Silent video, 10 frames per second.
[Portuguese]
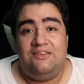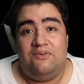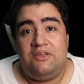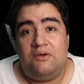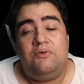
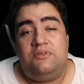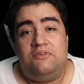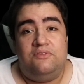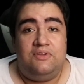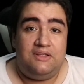Então, o que
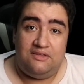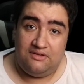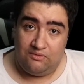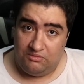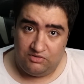aconteceu é que ela
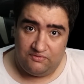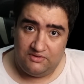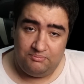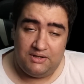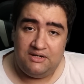começou a
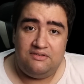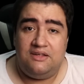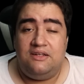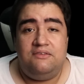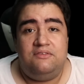fazer parte
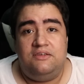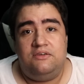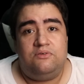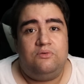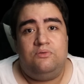daquele
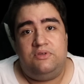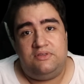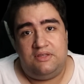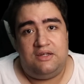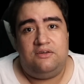círculo
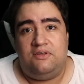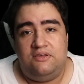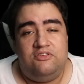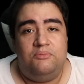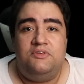interno
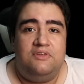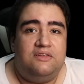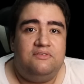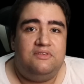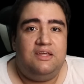ali de
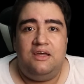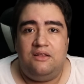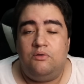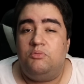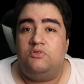amizades
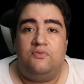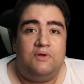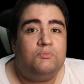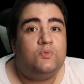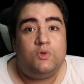dela, começou a
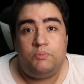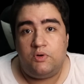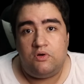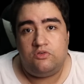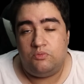ficar muito
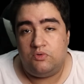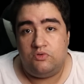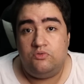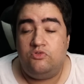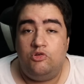próxima,
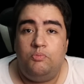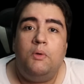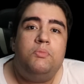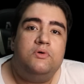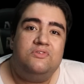coisa do tipo,
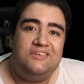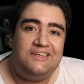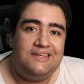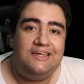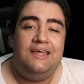ao ponto de
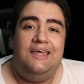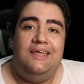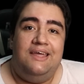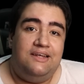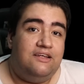que
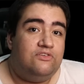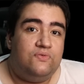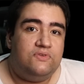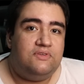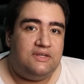ele
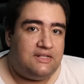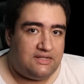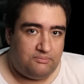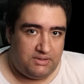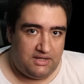resolveu se
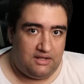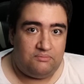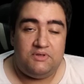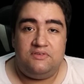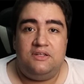declarar para
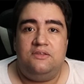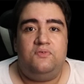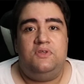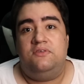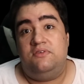ela, mas ele
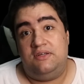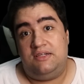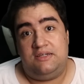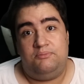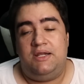não ia se
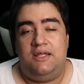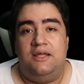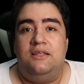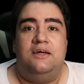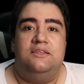declarar para
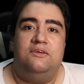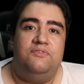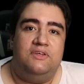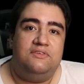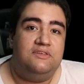ela
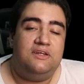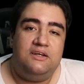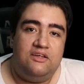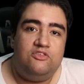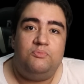através da
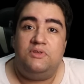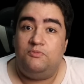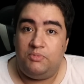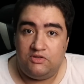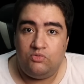internet, mas
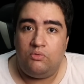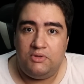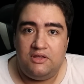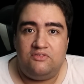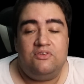
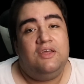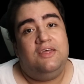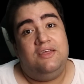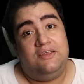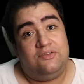pessoalmente.
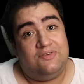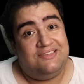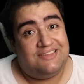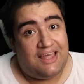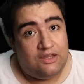Então ele
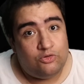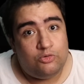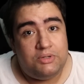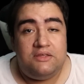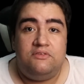saiu
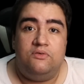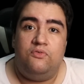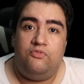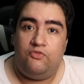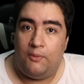do
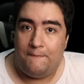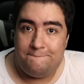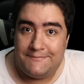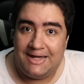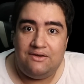Brasil, foi
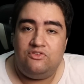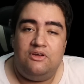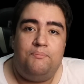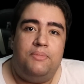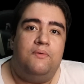para o
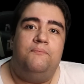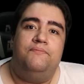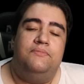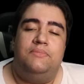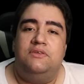Japão
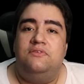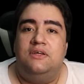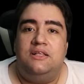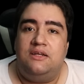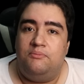para se
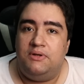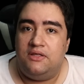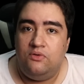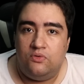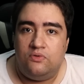declarar para
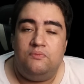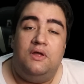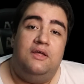Ryoro.